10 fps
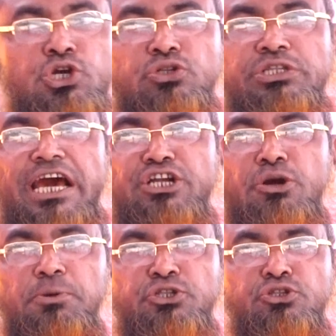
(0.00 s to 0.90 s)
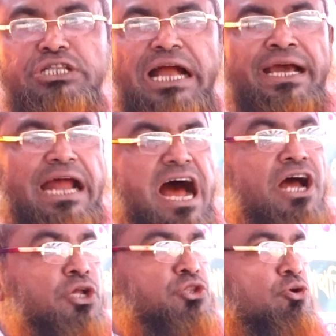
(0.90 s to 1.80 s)
শক্তি আর সমর্থ থাকে না
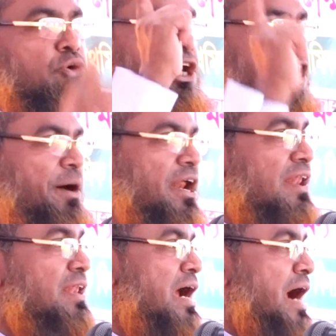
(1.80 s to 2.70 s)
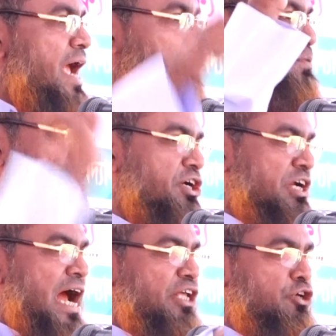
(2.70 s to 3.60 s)
তখনই আমার আল্লাহ গায়েব থেকে
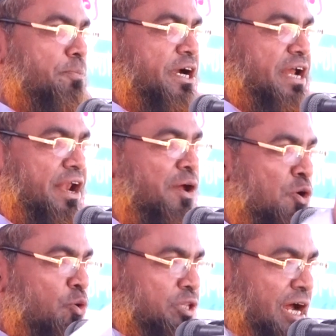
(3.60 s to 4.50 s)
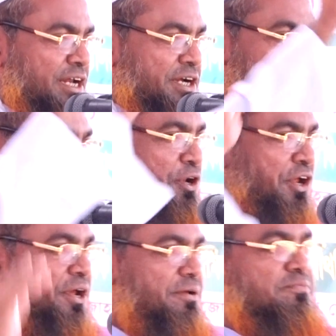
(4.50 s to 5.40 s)
সাহায্য পাঠান কোথা ঠিক না
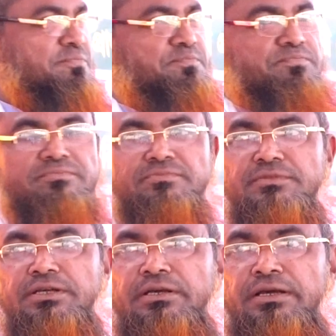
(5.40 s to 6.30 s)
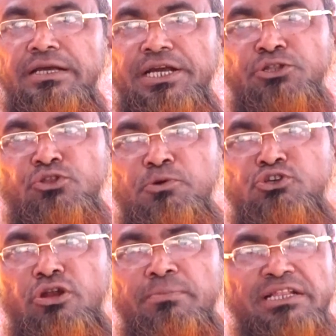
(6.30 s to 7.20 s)
বেটে কিন্তু
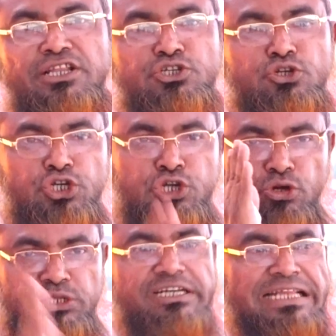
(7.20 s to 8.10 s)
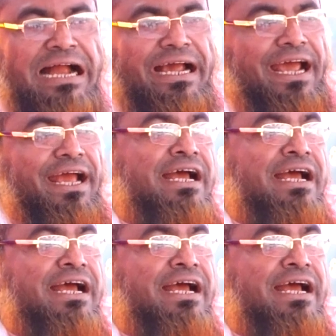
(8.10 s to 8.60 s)
মুসলমানদের যদি শক্তি থাকে